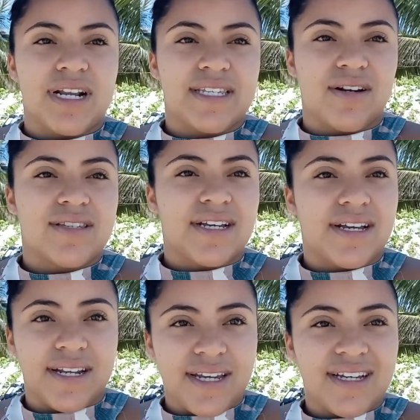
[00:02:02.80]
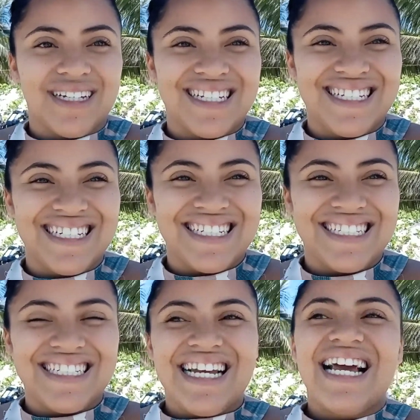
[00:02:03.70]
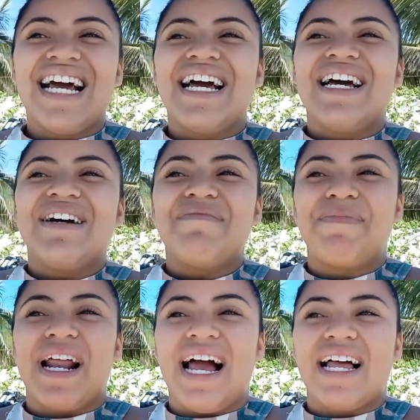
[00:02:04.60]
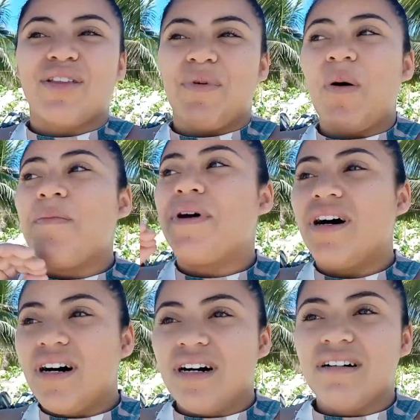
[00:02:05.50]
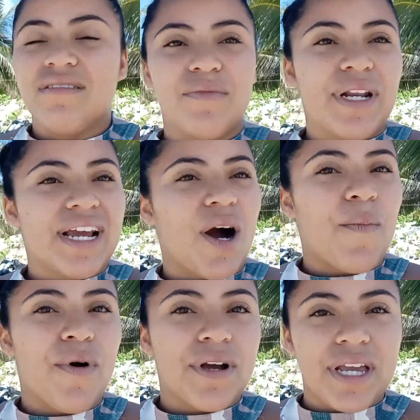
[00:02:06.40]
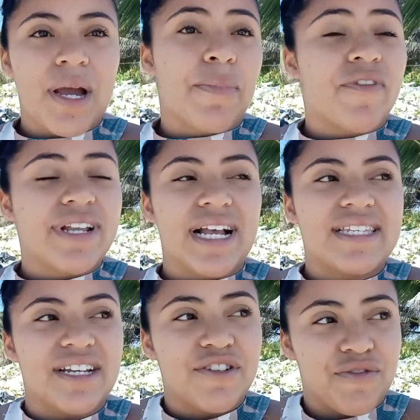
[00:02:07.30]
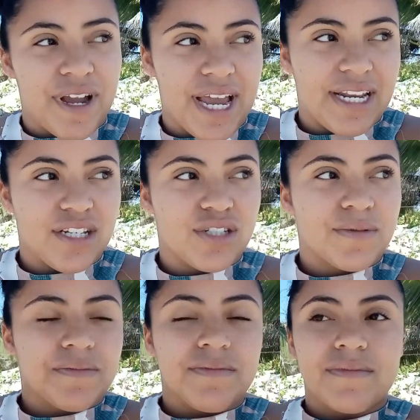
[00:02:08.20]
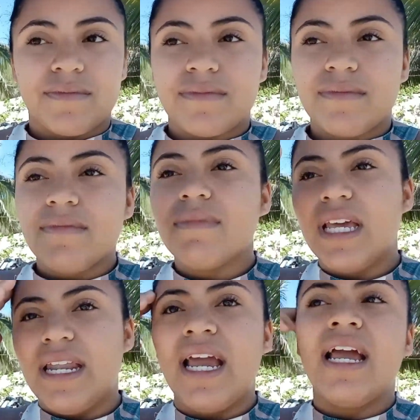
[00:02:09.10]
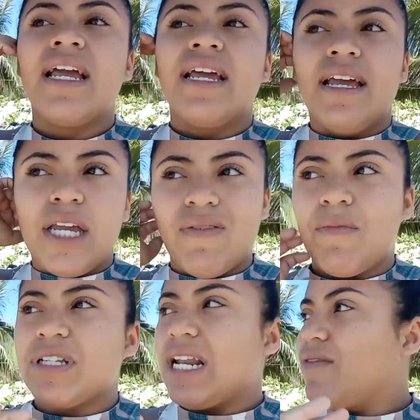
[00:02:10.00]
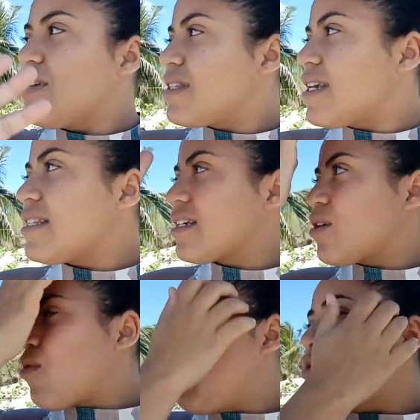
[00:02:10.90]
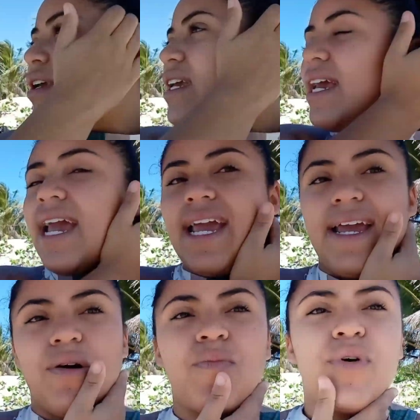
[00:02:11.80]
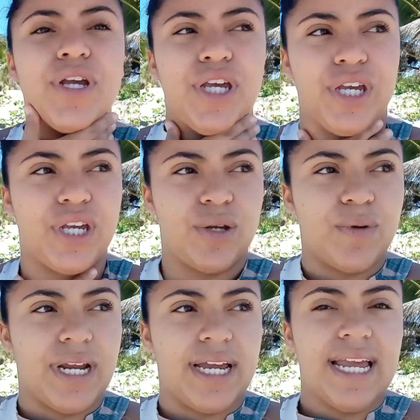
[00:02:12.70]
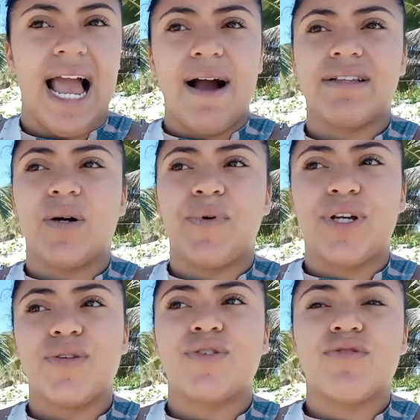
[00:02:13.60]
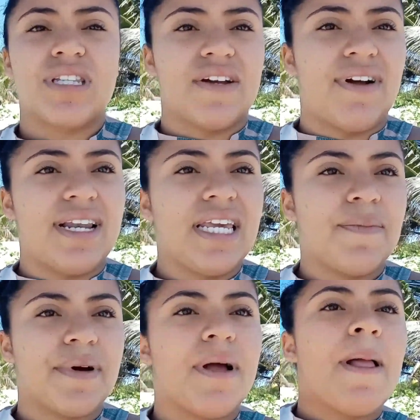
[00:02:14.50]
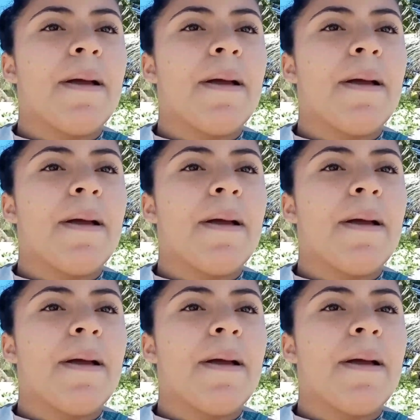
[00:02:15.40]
trazer nossa cria para tomar um banho, brincar um pouquinho, aproveitar essas férias, né? E eu vou mostrar a vocês aqui como que é um pouquinho, né? E a água tá um pouquinho suja, tava limpa,